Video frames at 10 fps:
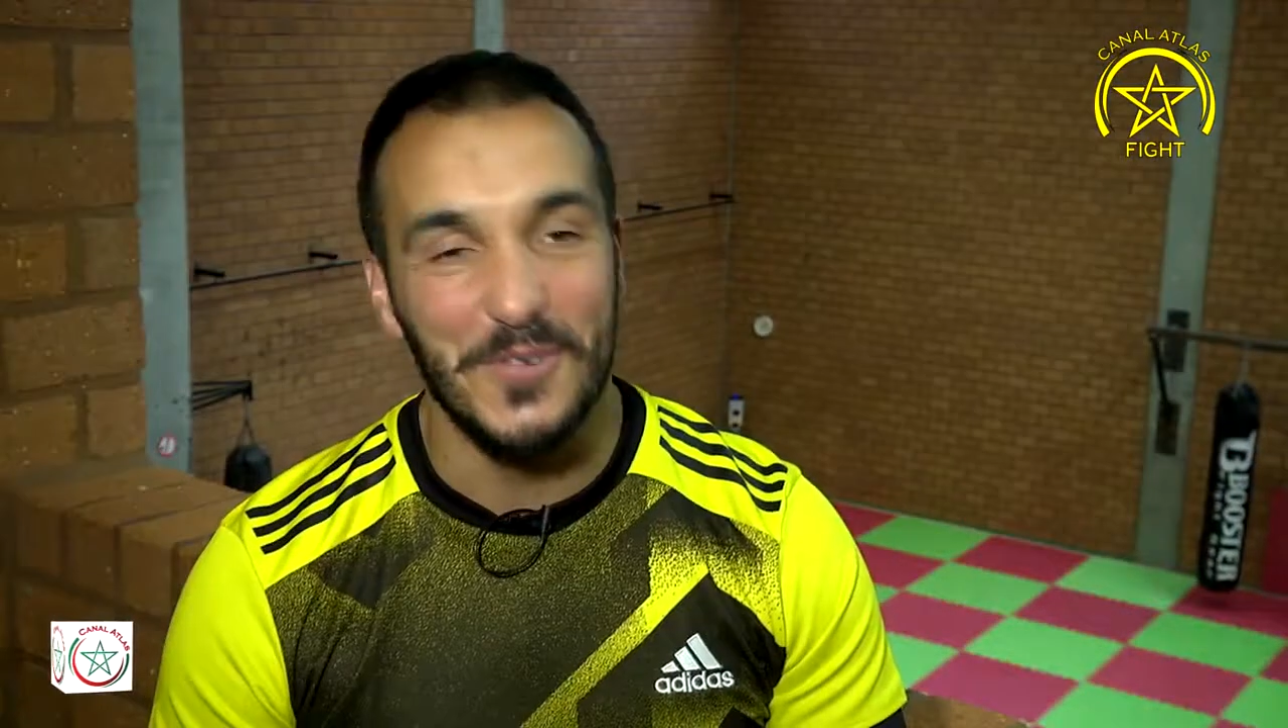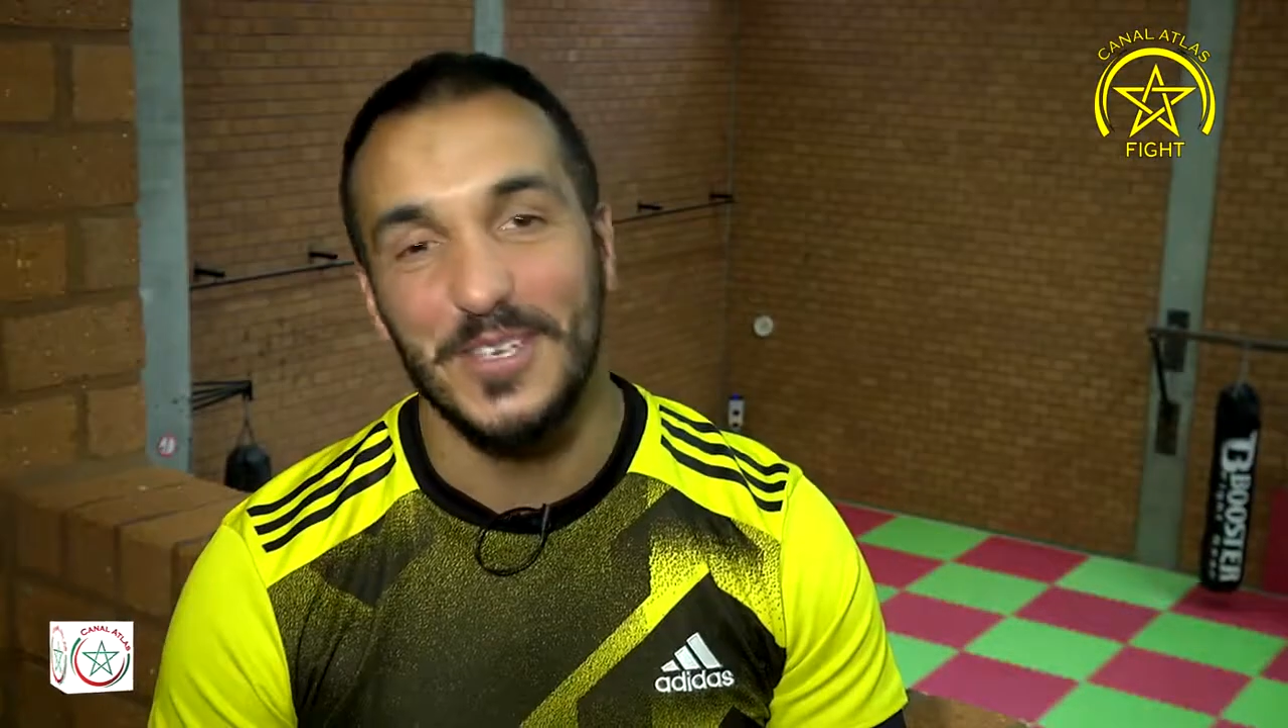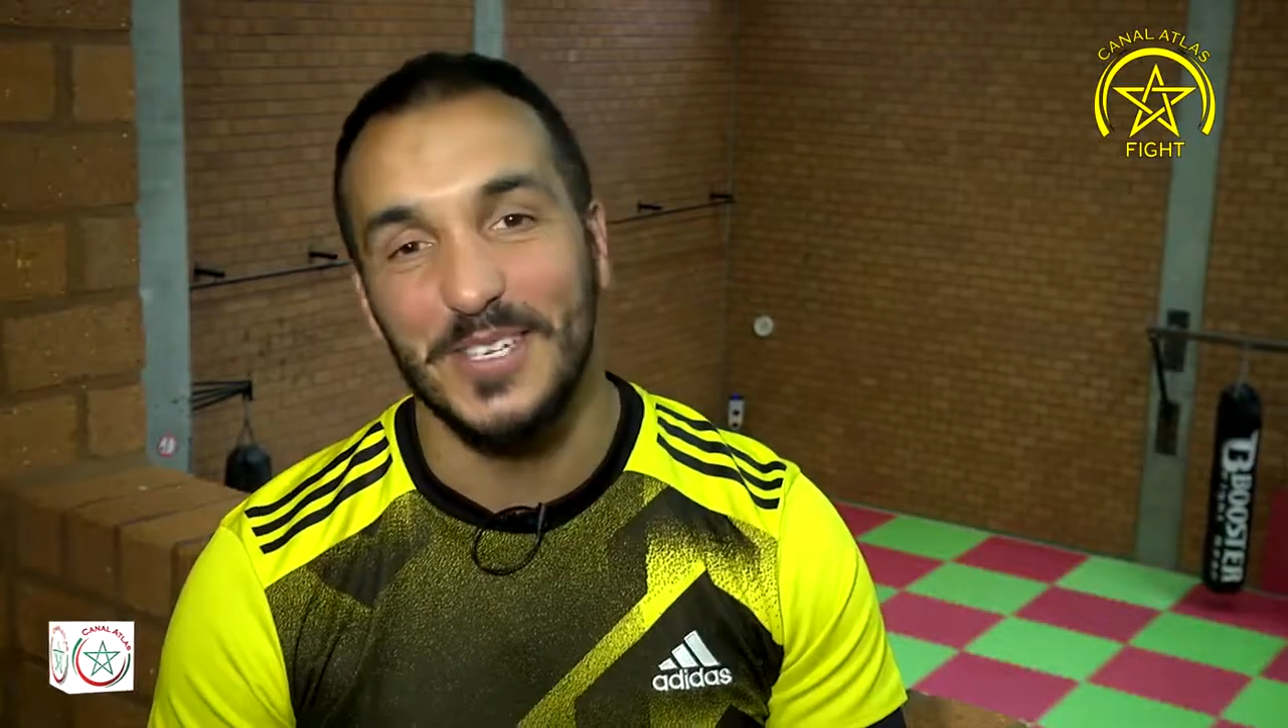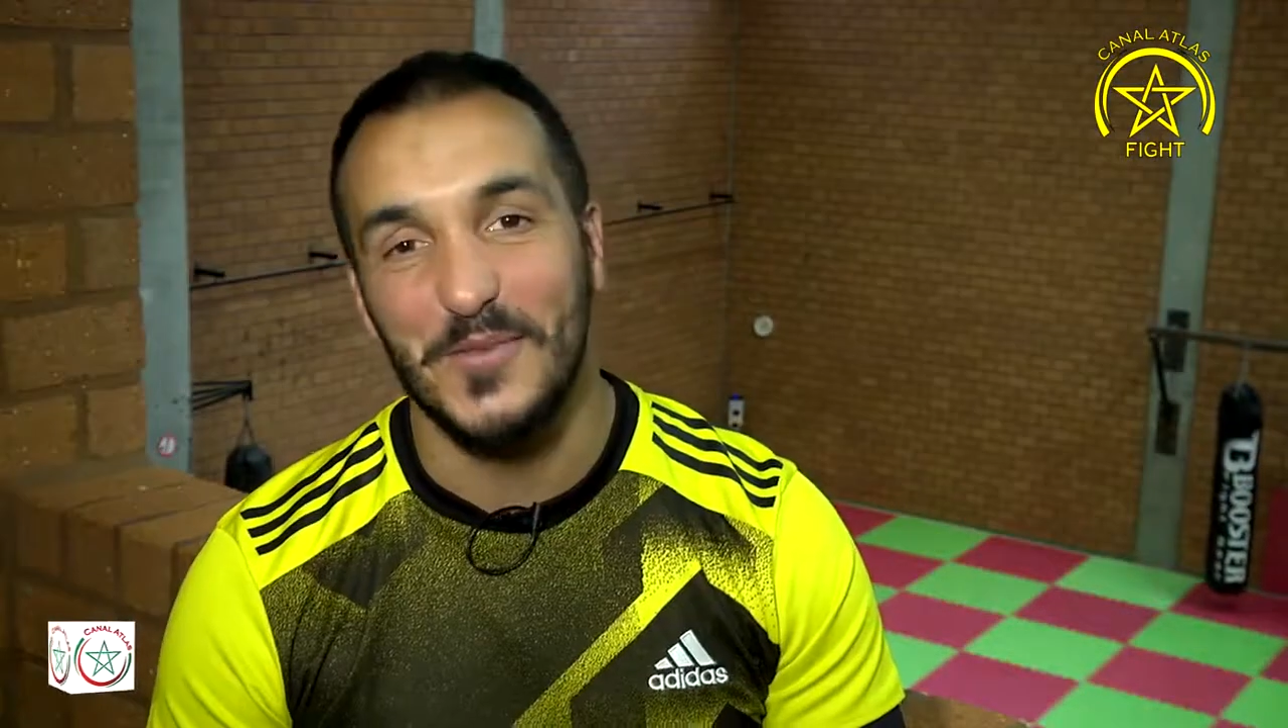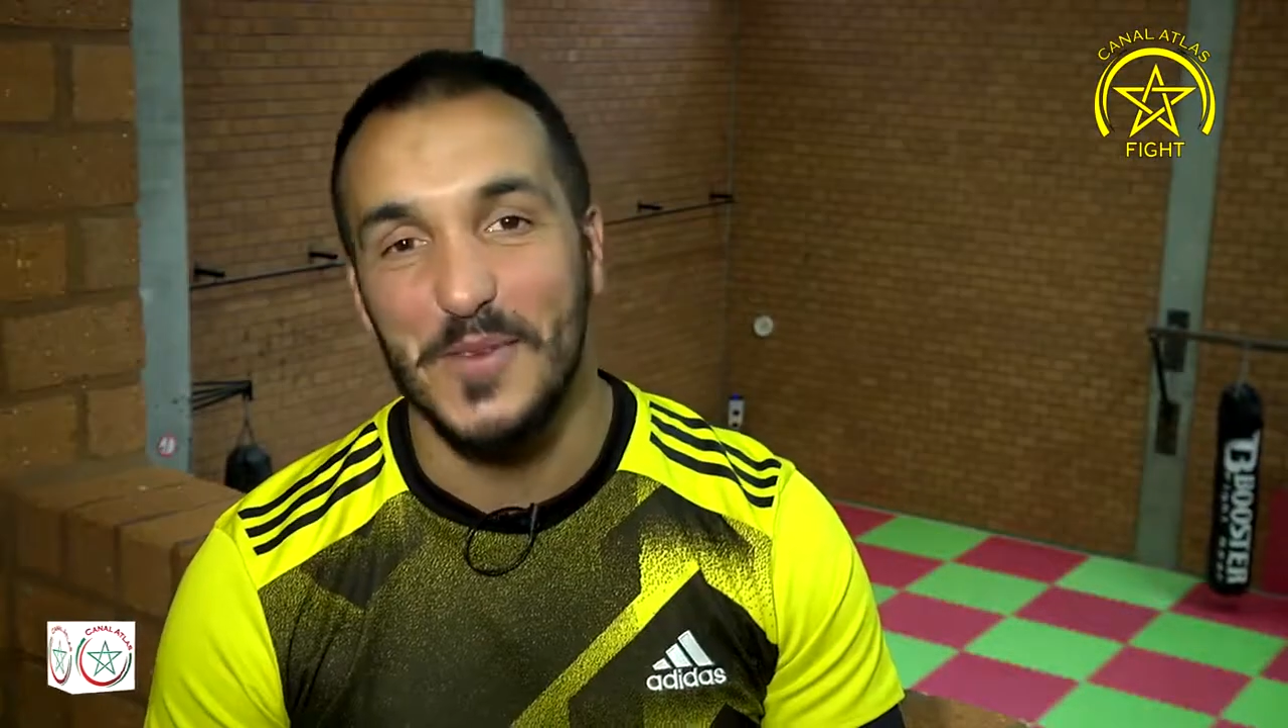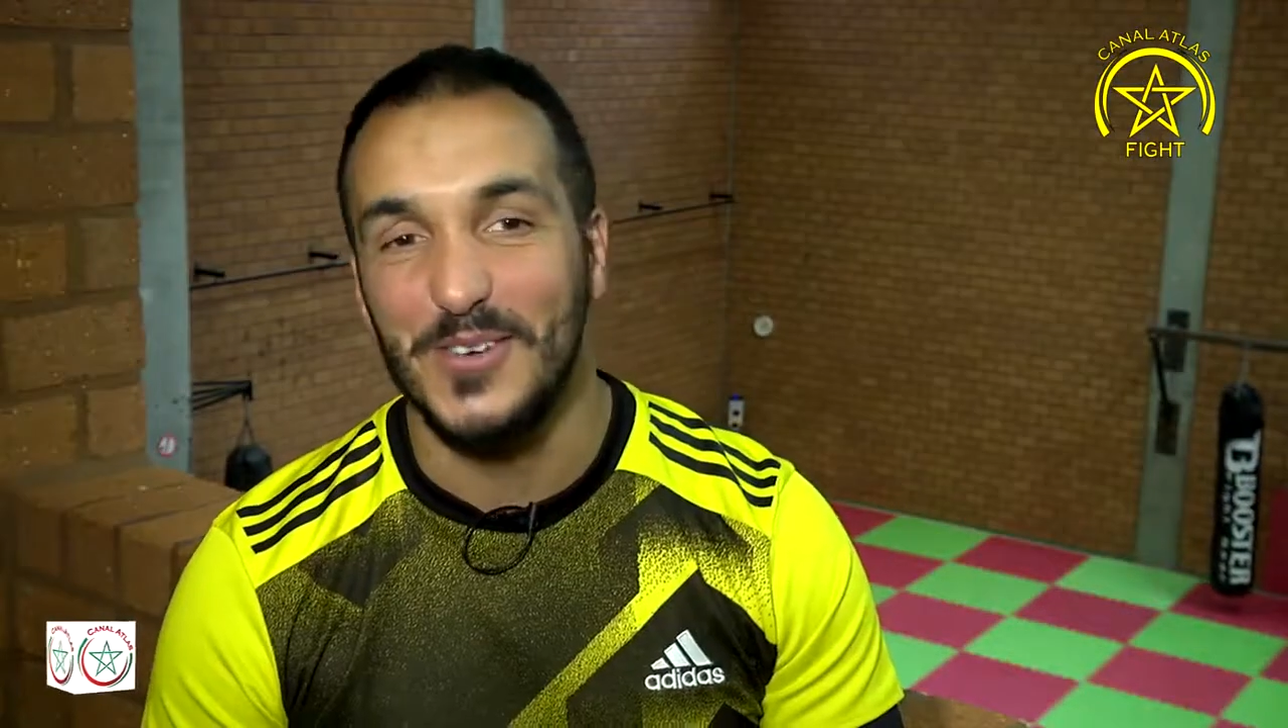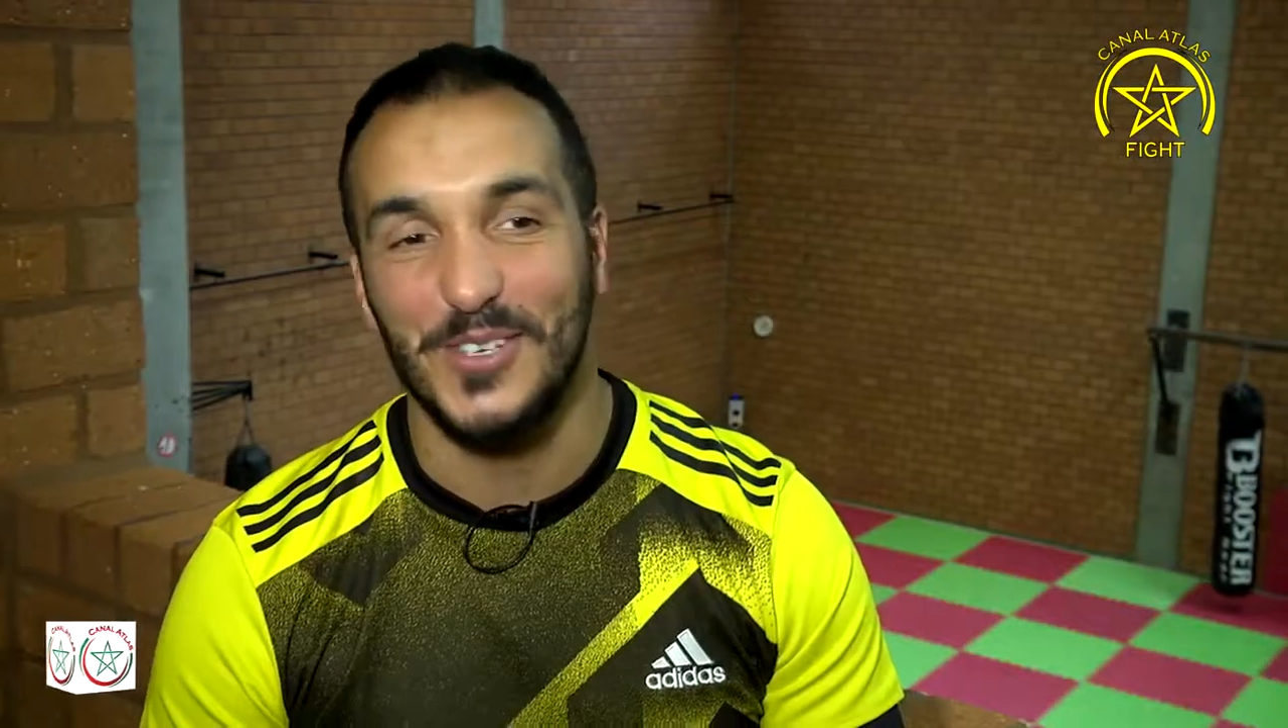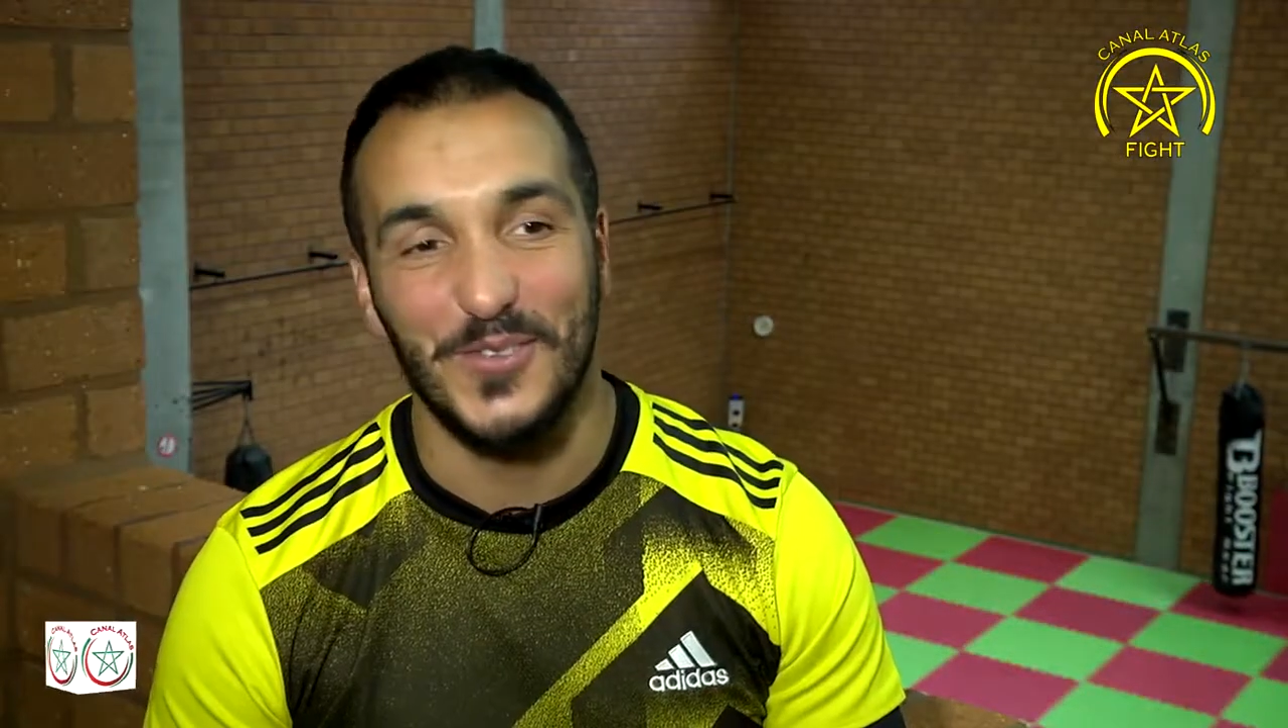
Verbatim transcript: Ah ouais, au Maroc,